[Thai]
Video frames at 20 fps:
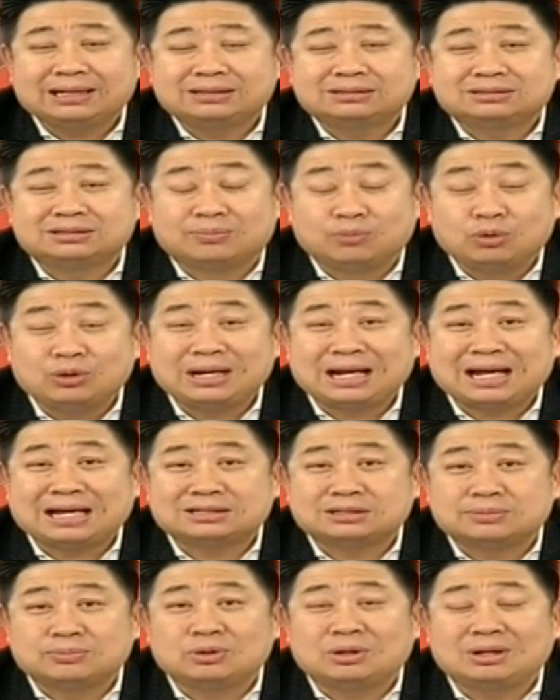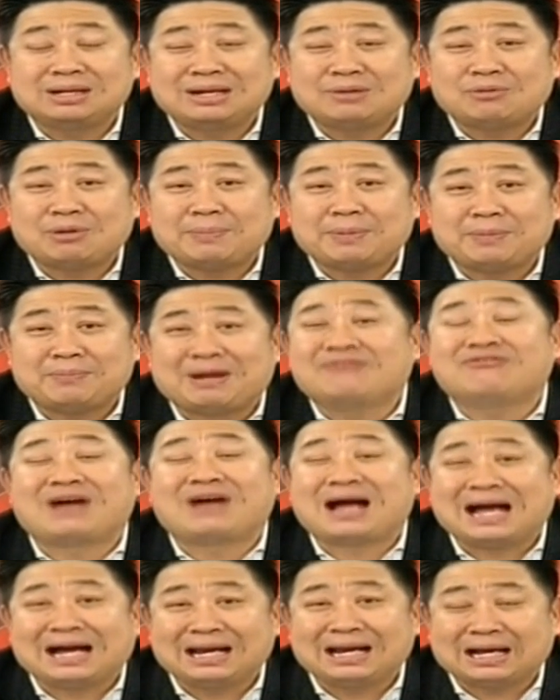สมมตินะสมมติเขาเรียกว่าเป็นใบฟ้า
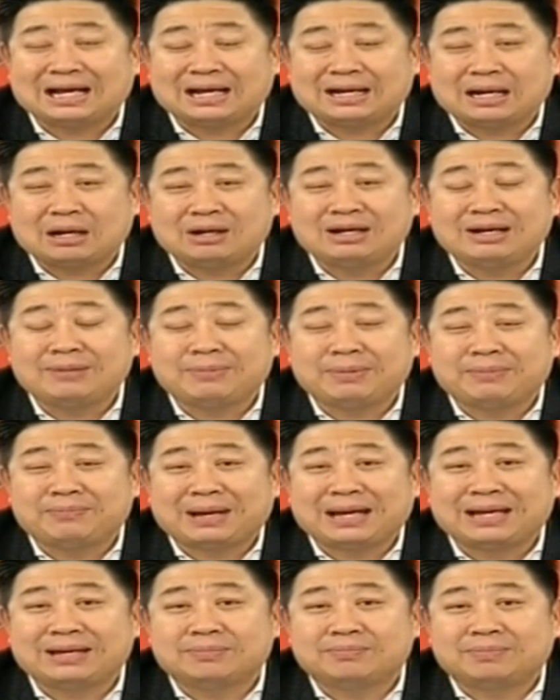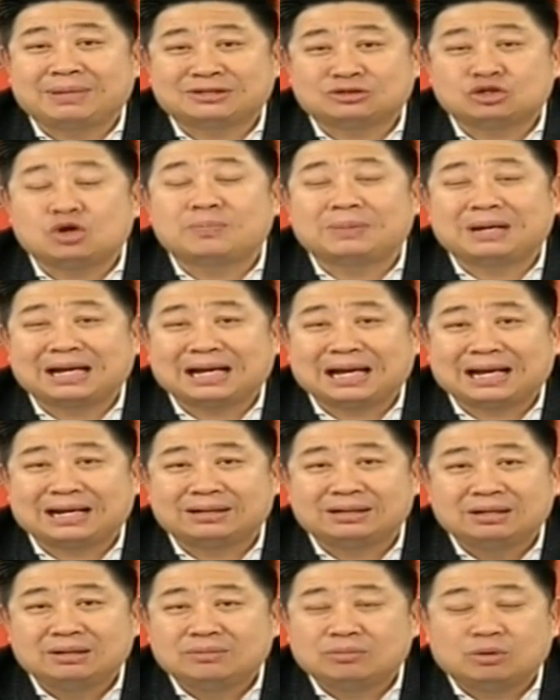กันแล้วกันเอาเรียกเป็นใบใบส้มกันแล้วกัน
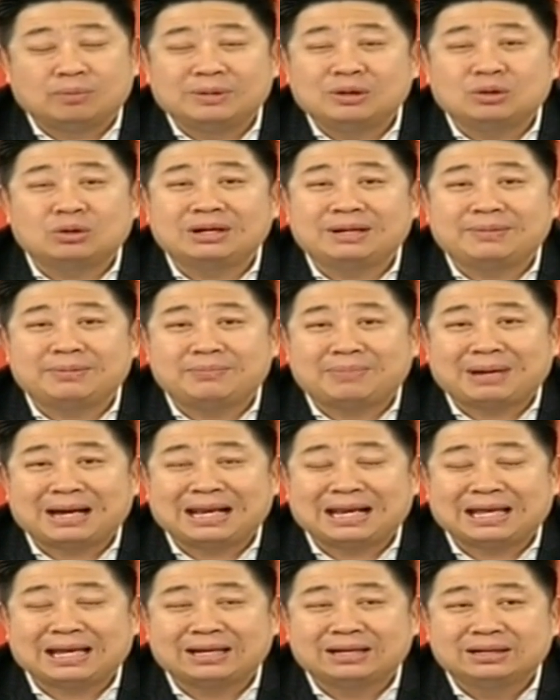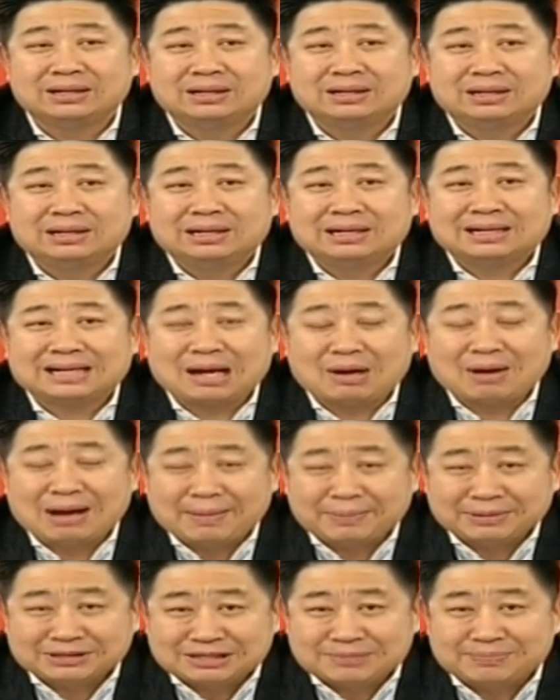ผมไม่รู้เขาเรียกเป็นใบอะไร
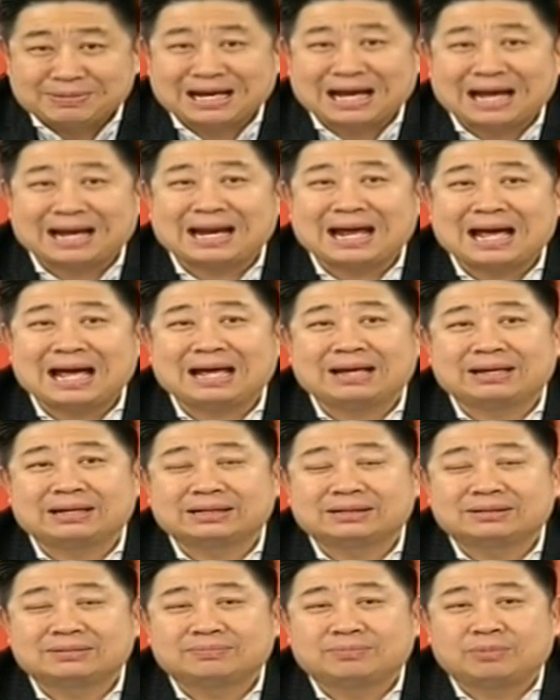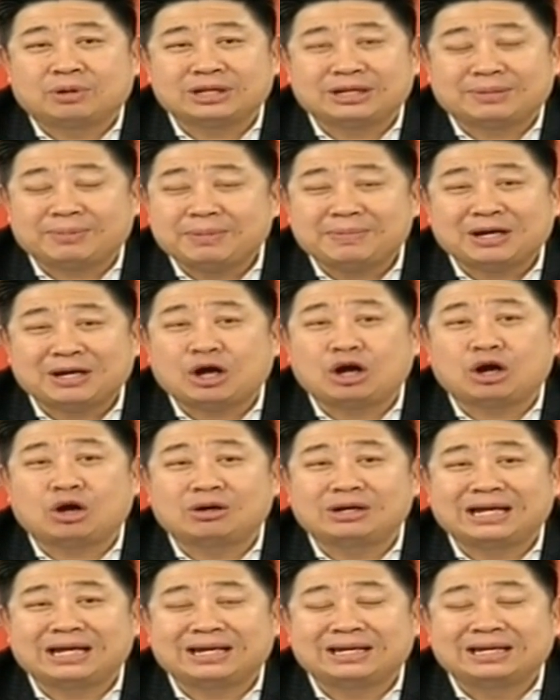95%ประกาศได้ เพราะยังไม่มีข้อร้อง
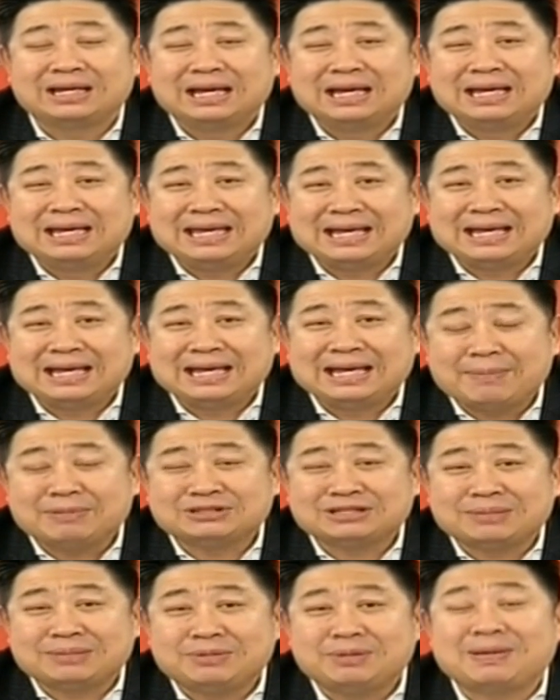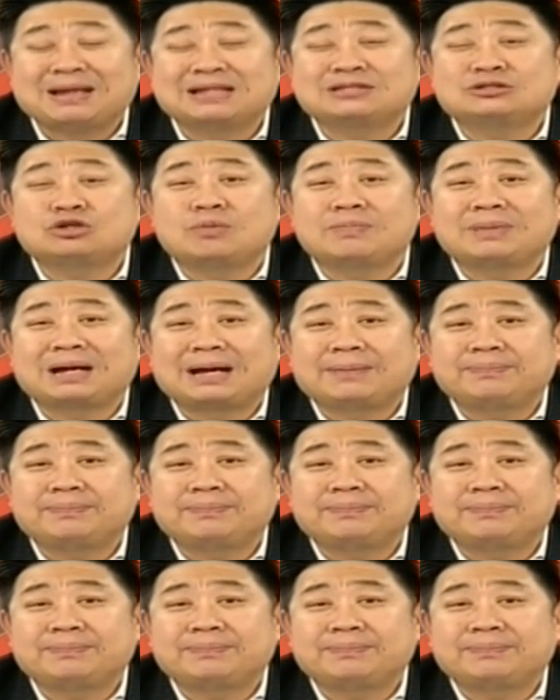เรียน อีก 5%มีใบส้มครับ